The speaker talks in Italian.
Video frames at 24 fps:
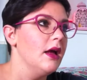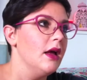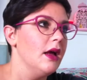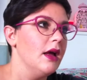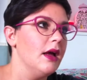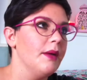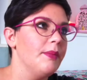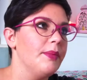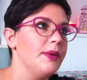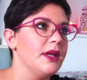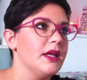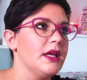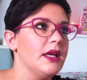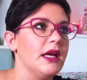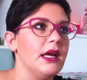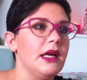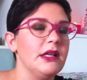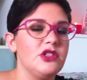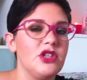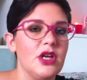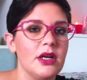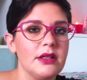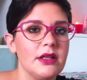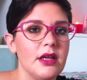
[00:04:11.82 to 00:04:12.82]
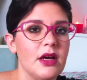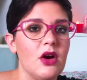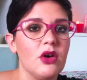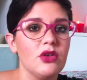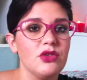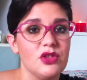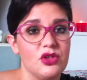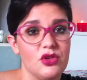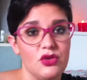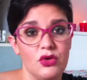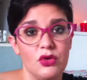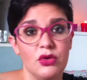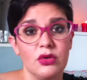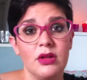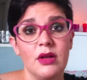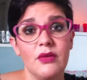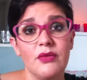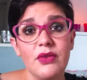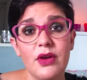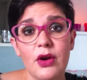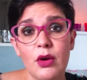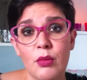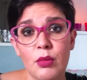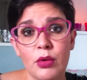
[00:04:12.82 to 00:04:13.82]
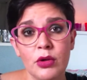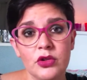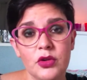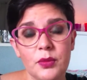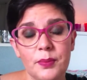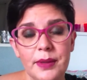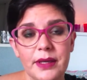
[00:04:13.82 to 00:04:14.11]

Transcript: eh, perché certe cose sono davvero molto